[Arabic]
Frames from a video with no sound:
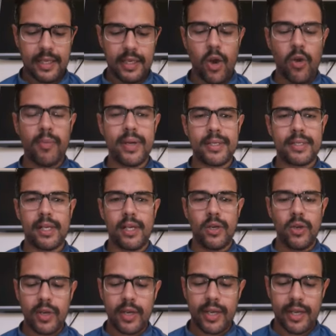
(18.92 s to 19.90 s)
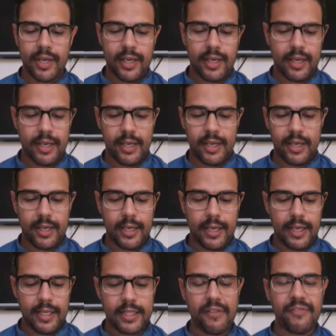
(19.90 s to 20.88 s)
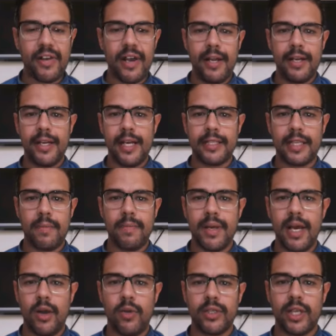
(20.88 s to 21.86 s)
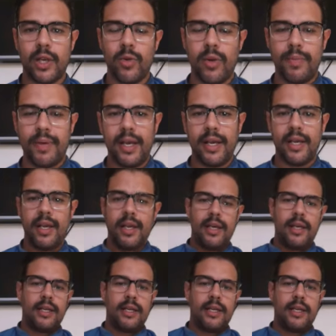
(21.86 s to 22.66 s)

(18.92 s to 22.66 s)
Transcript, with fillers: اللهم نسالك ان ترفع عنا هذا البلاء وهذا الوباء